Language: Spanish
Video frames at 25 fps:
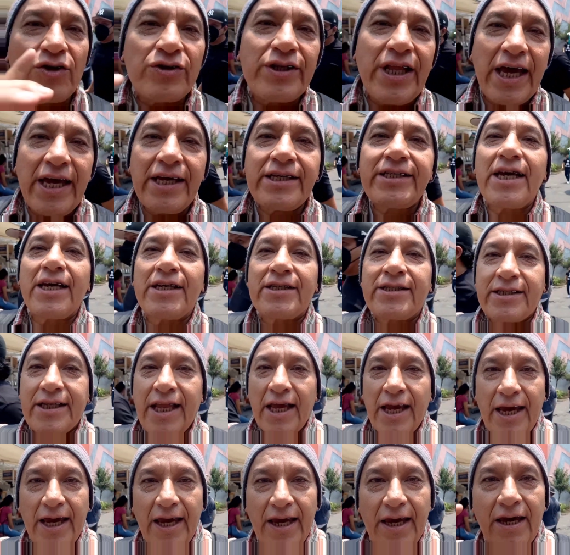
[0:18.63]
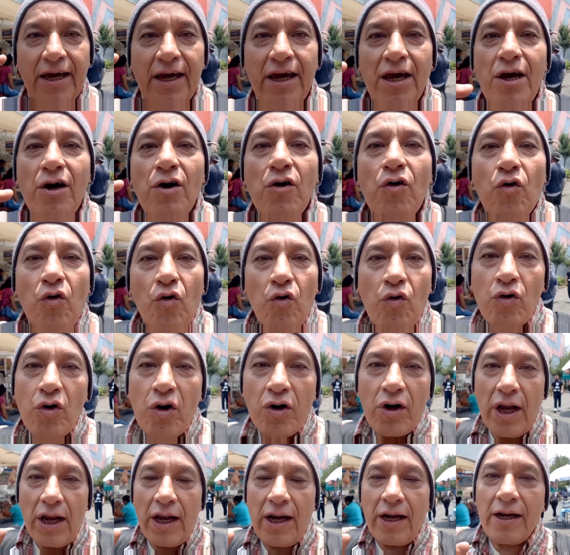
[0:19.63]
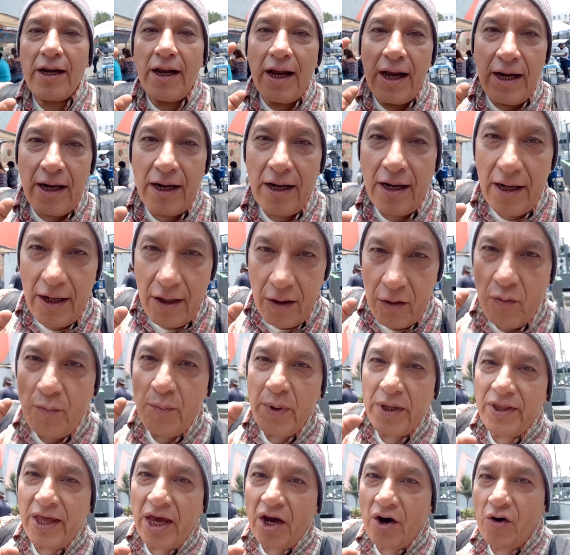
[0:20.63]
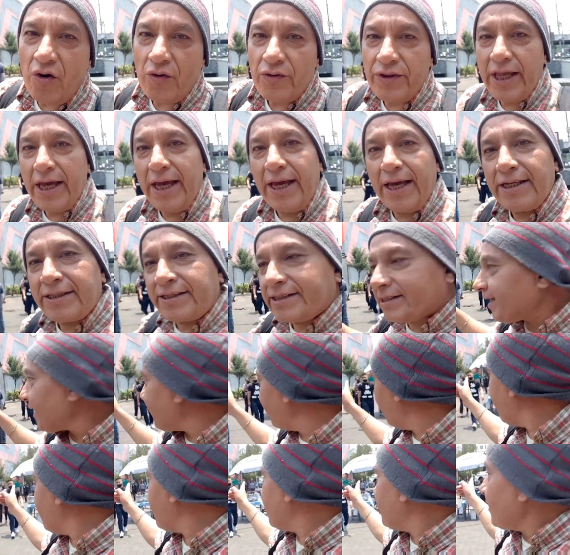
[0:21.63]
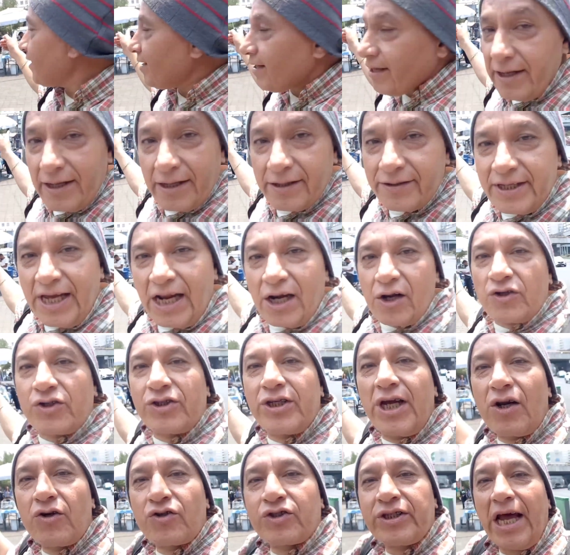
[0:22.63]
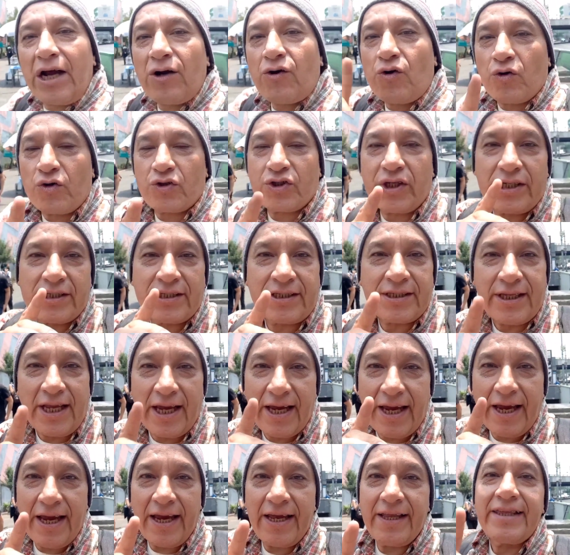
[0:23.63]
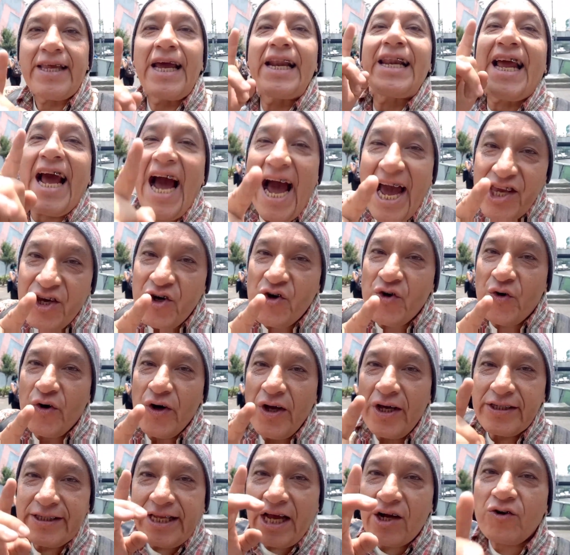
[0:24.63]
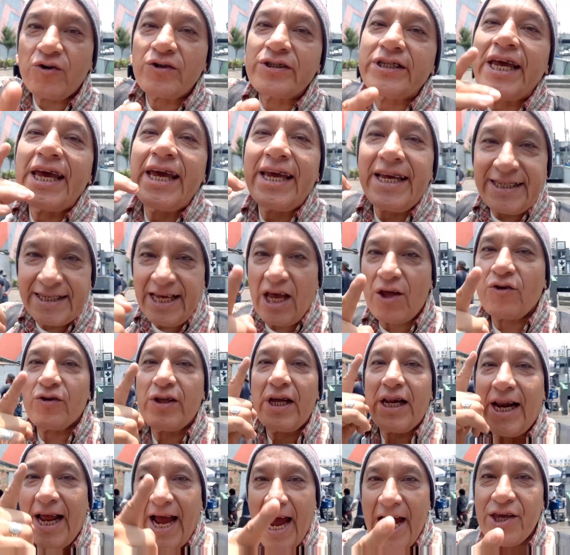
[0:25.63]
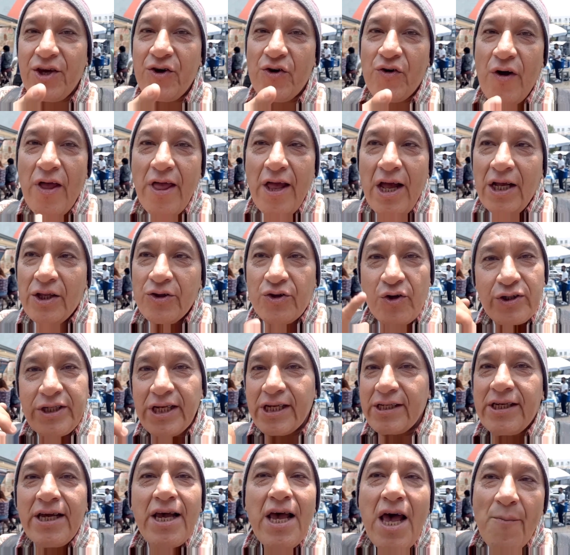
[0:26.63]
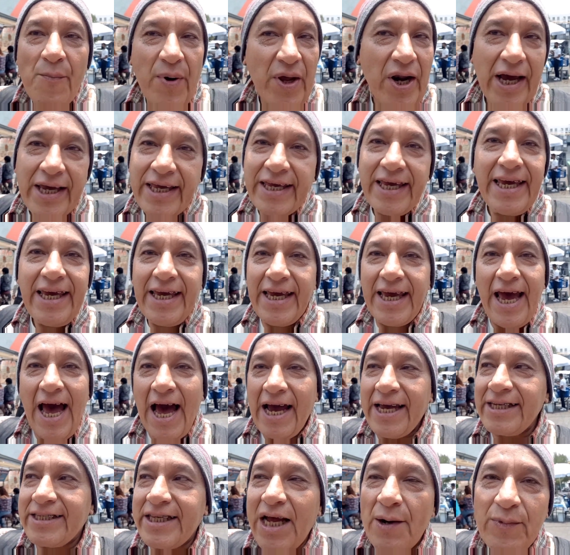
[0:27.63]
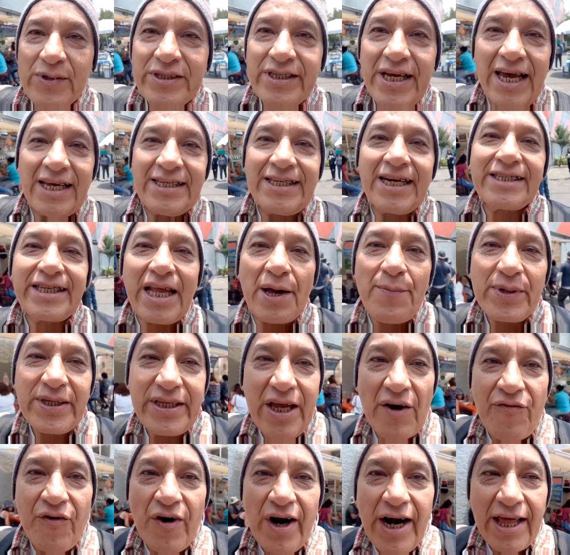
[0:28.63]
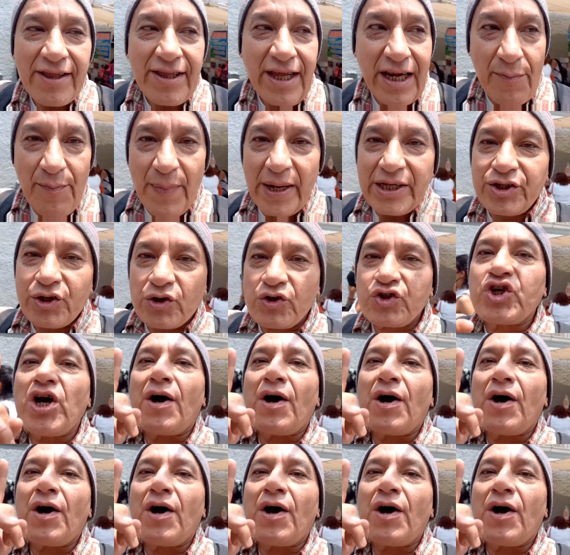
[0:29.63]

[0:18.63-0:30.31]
donde hice este un, video de este de los de los tacos este del gallo, tacos de guisado del gallo. Entonces, pero aquí, aquí estamos exactamente afuera del metro